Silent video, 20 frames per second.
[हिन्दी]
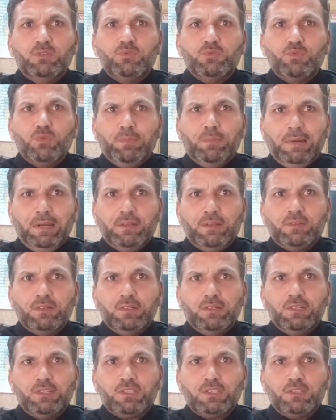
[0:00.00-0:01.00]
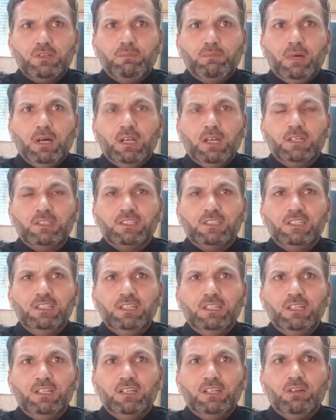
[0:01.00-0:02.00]
जो मेडिसिन इस्तेमाल की
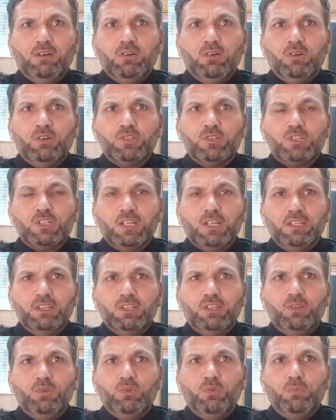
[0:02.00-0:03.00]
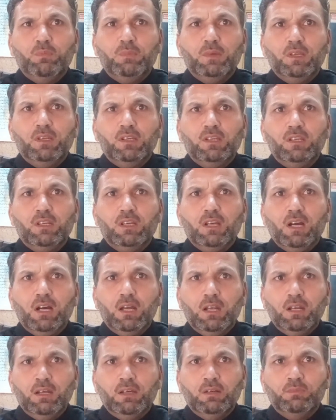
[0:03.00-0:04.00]
हैं और चंद दिनों में ही
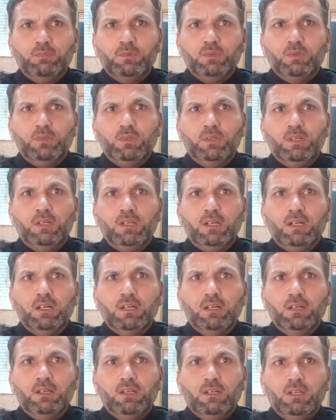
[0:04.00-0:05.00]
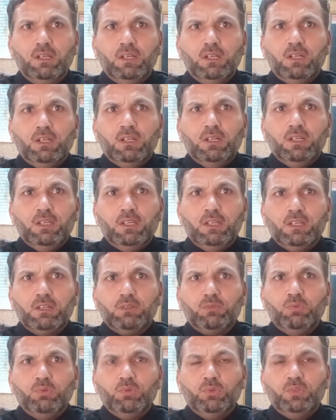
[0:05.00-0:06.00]
अल्हम्दुलिल्लाह एक
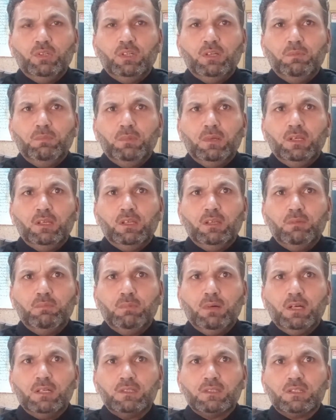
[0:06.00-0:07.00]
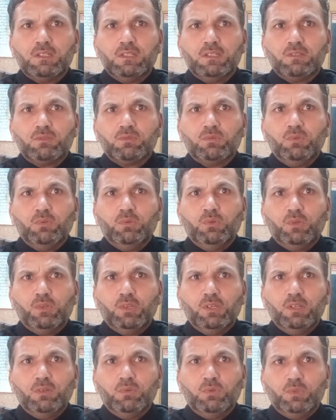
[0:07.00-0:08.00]
दो दिन में ही बाज़ केस तो
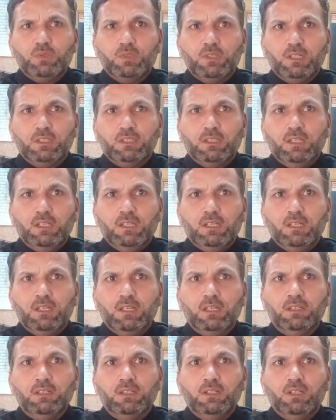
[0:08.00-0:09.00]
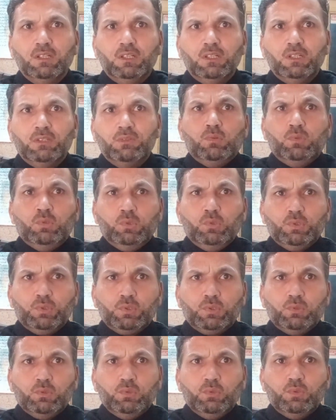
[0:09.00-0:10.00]
ठीक हो जाते हैं
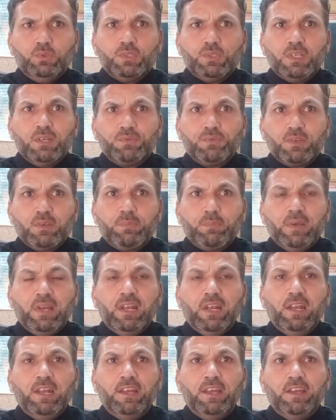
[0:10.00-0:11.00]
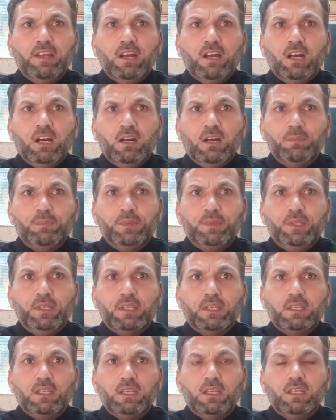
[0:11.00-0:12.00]
दोस्तों सबसे पहले आप
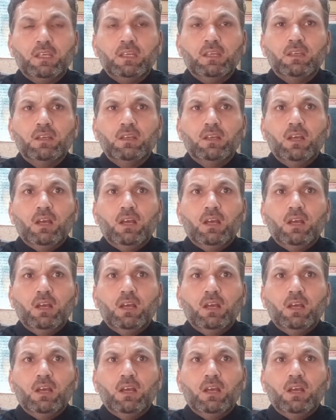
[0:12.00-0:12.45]
देखें